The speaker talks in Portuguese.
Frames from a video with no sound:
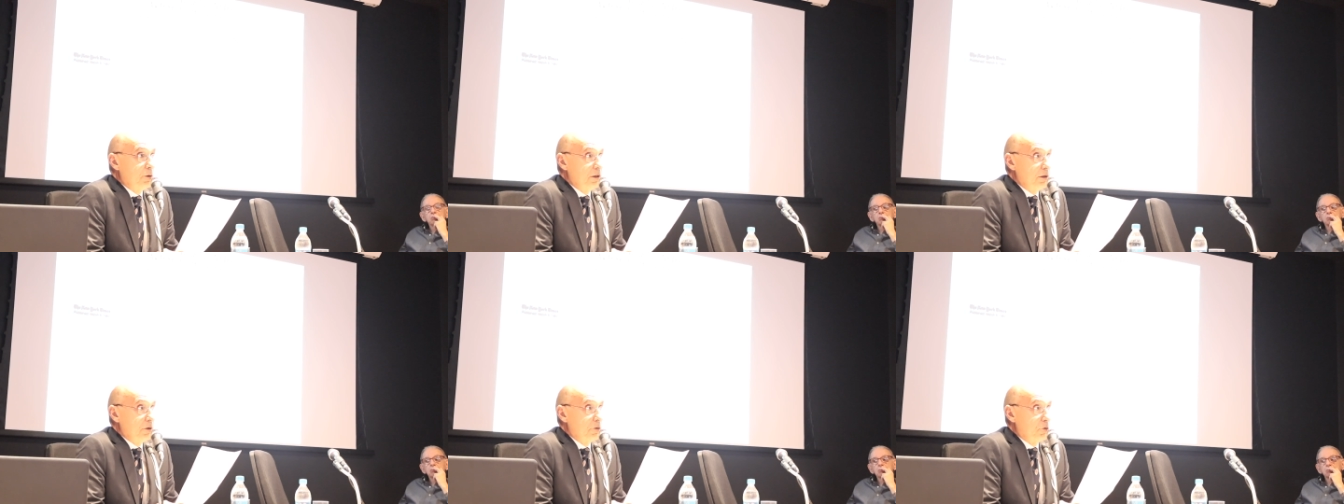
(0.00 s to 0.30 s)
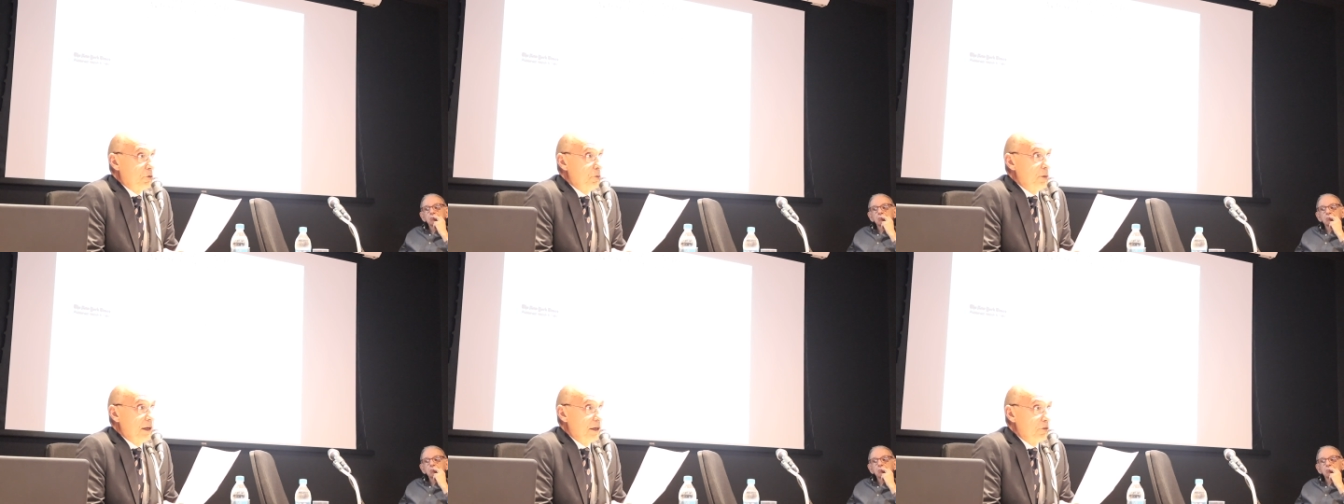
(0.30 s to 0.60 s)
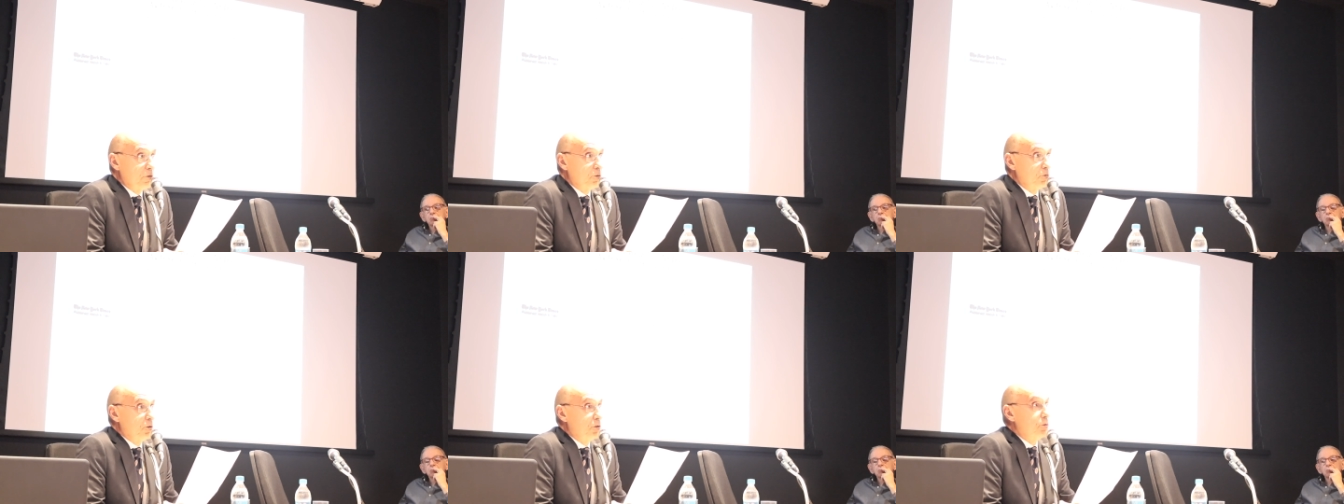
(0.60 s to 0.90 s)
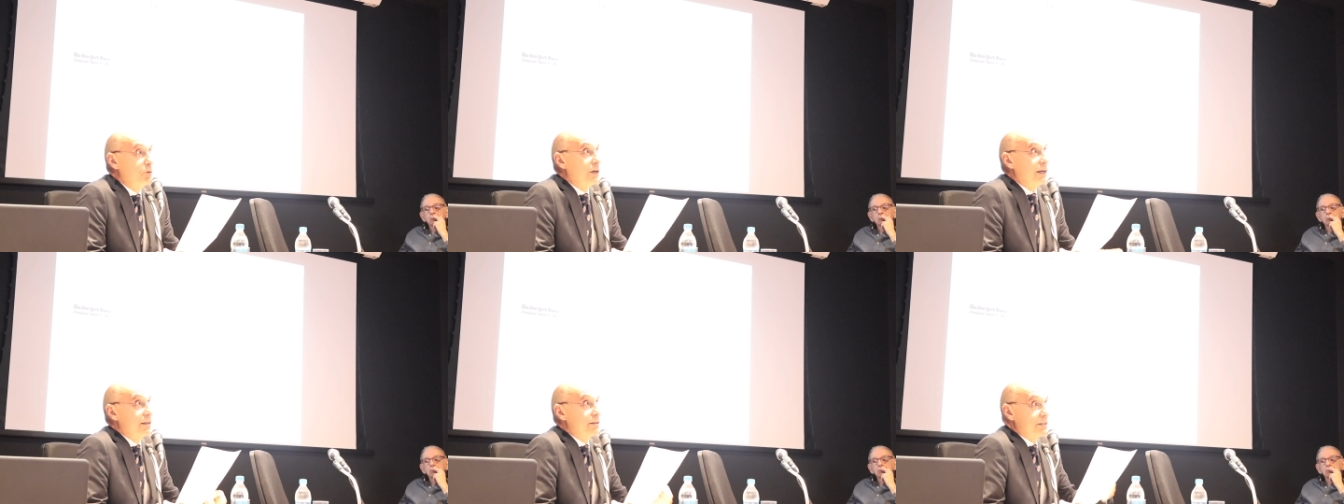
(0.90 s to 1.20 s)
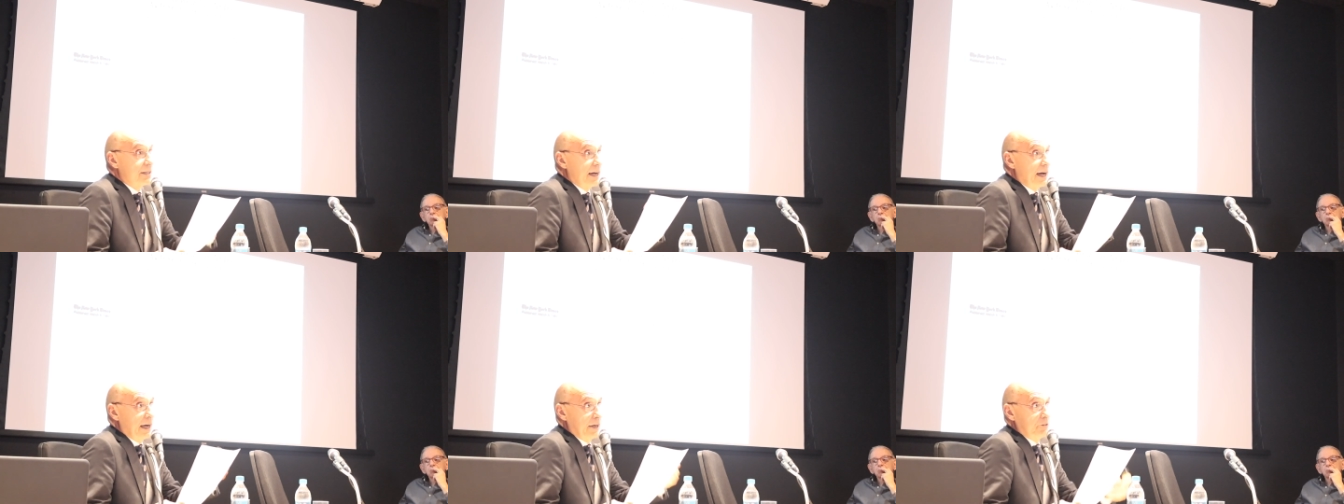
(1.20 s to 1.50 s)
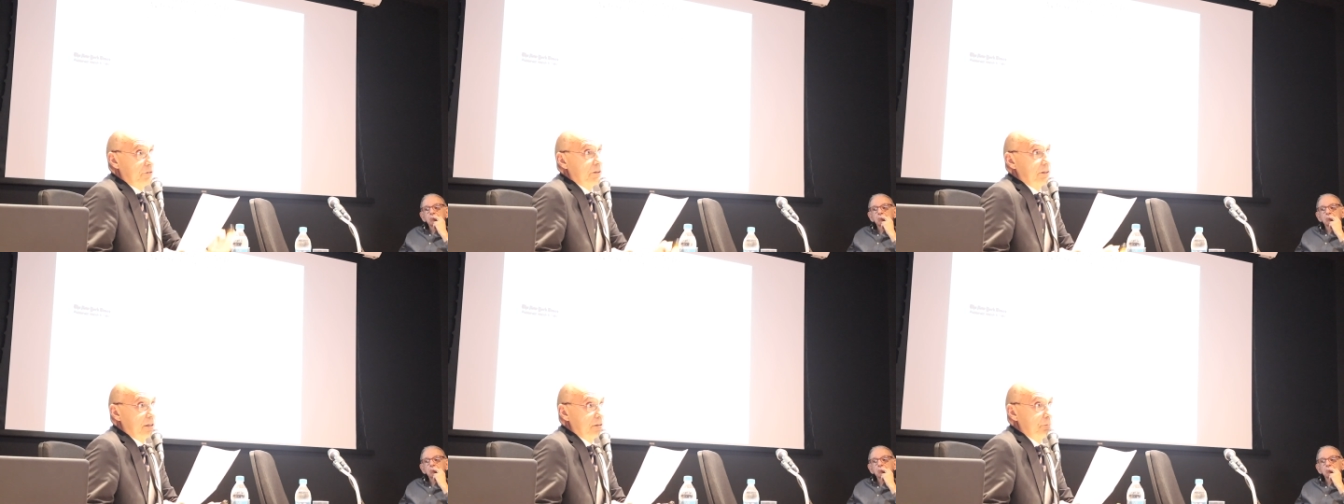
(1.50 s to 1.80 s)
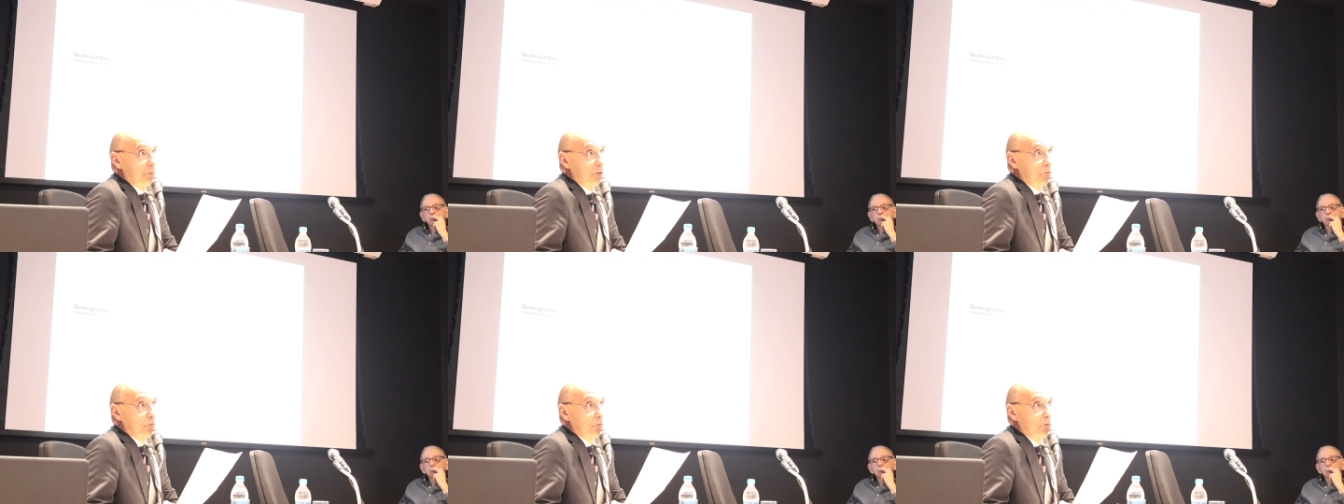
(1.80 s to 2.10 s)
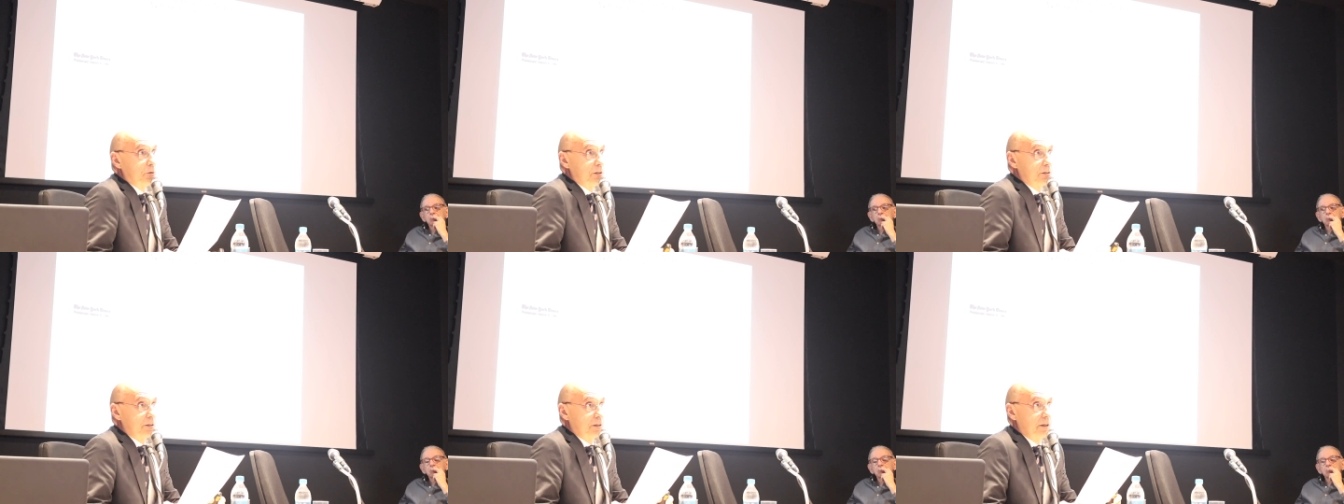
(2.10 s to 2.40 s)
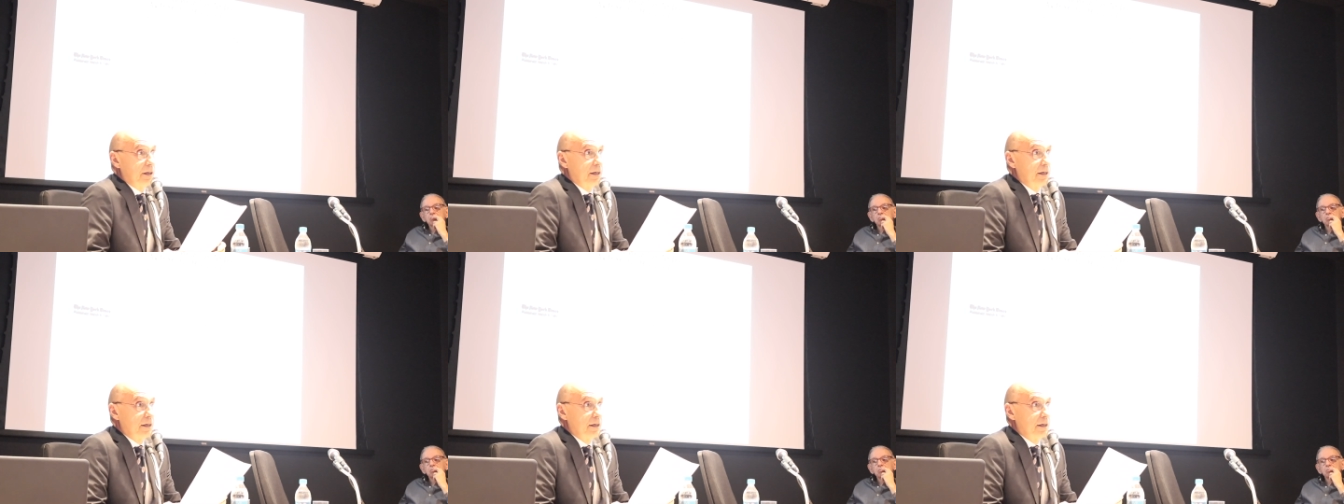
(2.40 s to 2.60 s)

como ele ajudou no resgate das pessoas é,